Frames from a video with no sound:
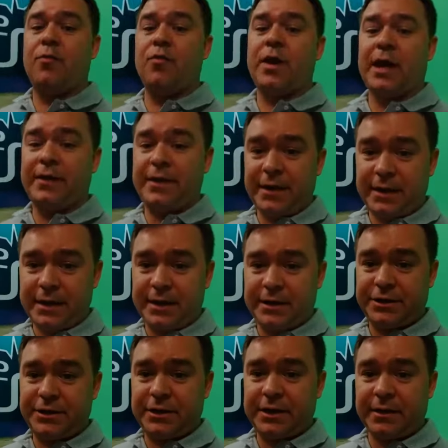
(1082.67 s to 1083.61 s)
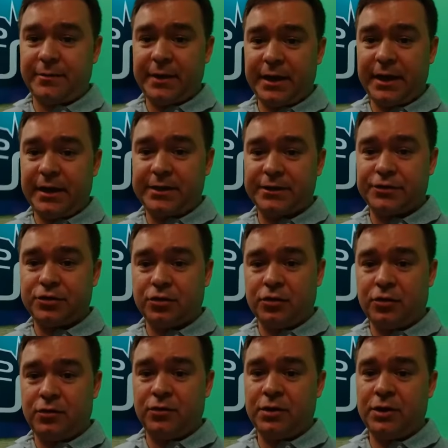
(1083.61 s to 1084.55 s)
cadeirante também que
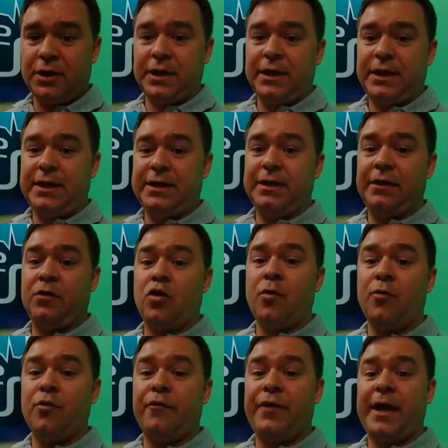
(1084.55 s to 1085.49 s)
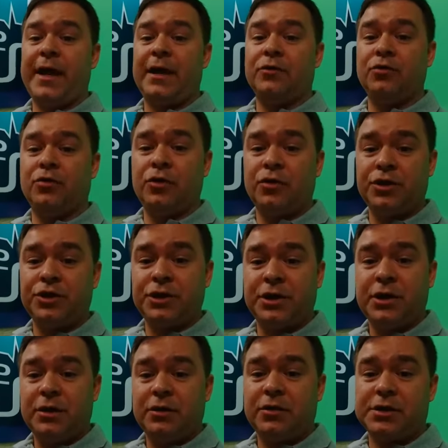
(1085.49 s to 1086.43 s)
sou e como vereador
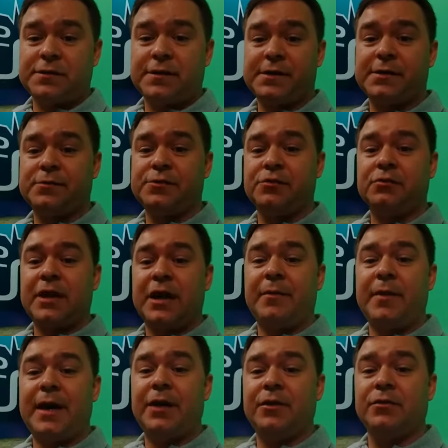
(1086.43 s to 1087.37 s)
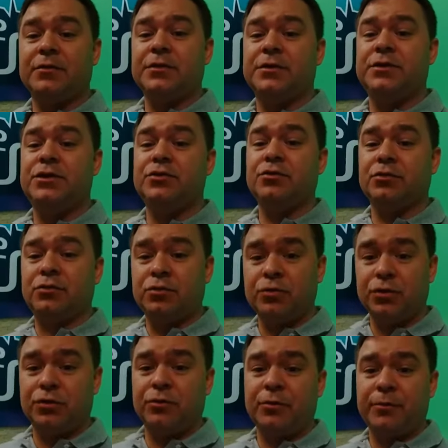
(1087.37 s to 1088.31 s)
hoje, nós fazemos um trabalho
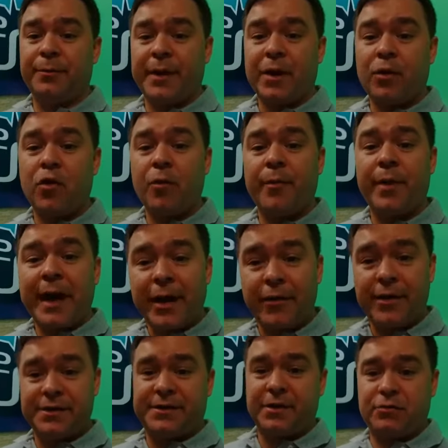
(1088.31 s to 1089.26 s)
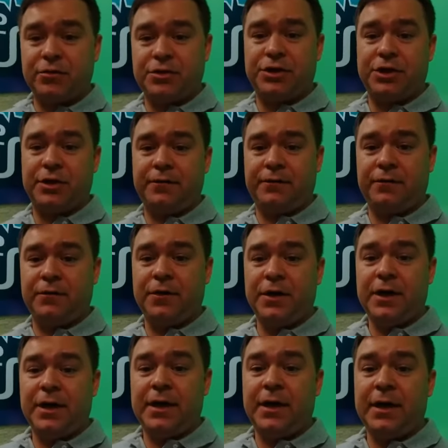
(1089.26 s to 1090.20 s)
diuturno para cobrar o executivo
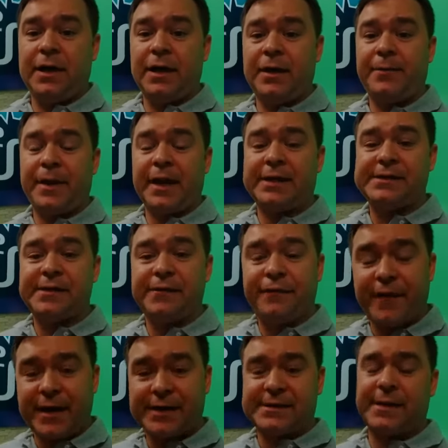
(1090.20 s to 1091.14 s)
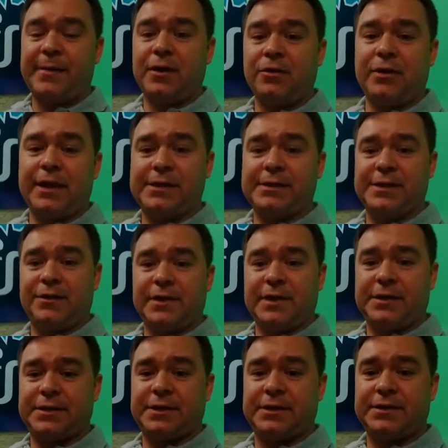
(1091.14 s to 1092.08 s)
e é para que se faça a manutenção
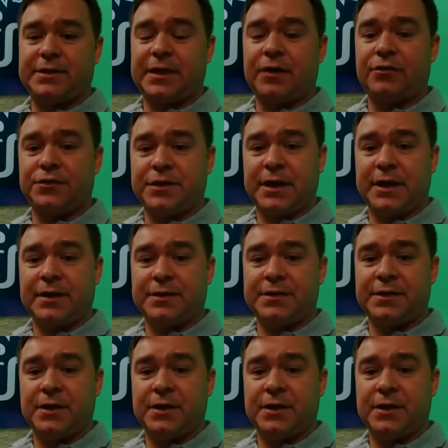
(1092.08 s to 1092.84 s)
dessas calçadas.